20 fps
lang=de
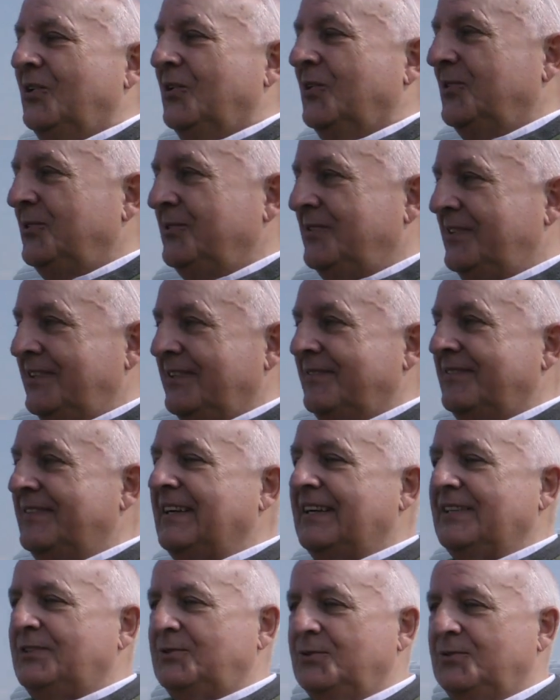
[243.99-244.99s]
Und
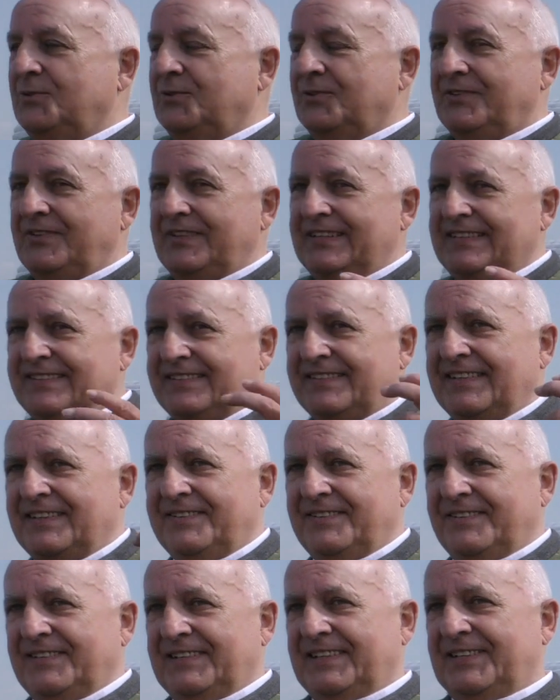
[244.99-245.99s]
dazu ist
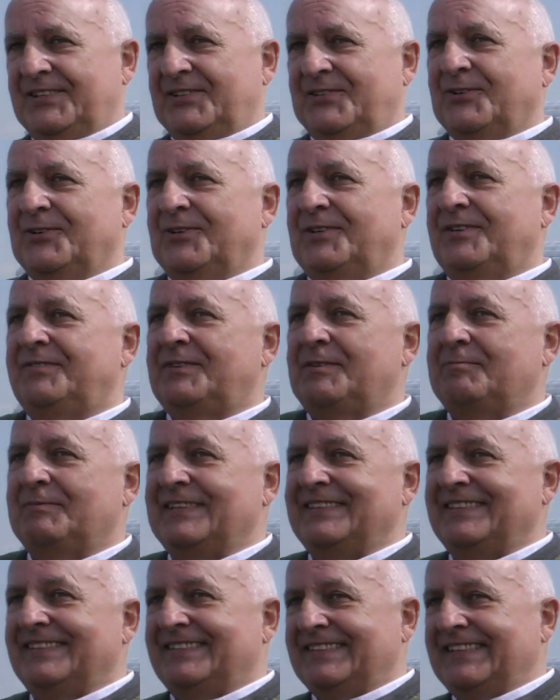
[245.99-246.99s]
natürlich toll, wenn
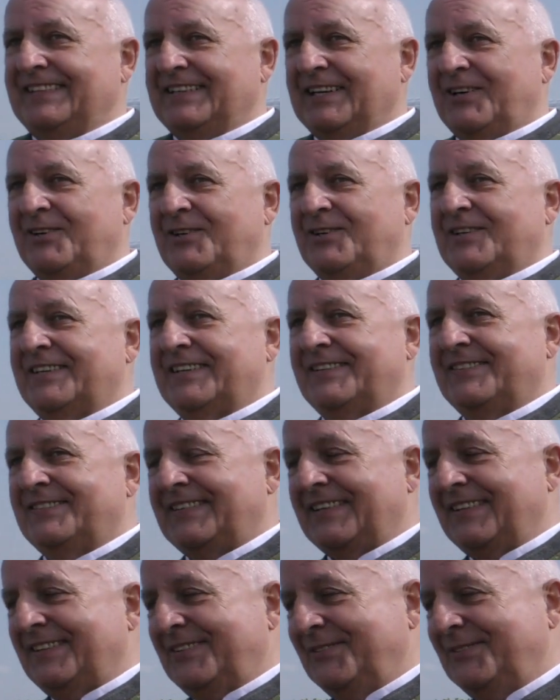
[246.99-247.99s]
man sich auch
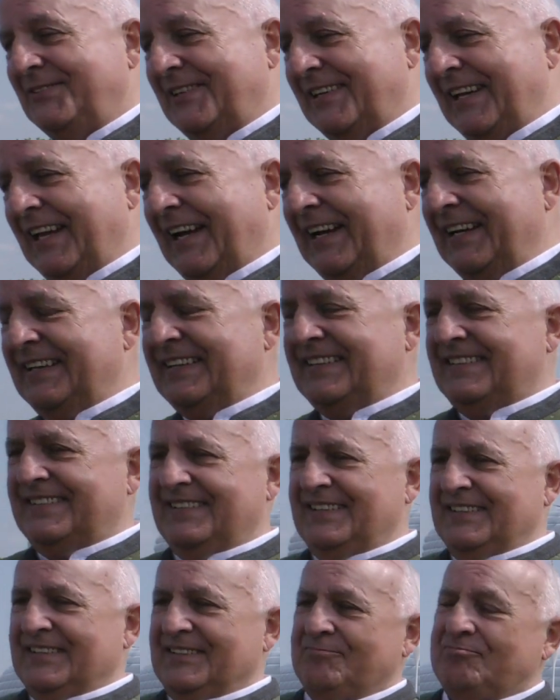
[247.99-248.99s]
dazu kleidet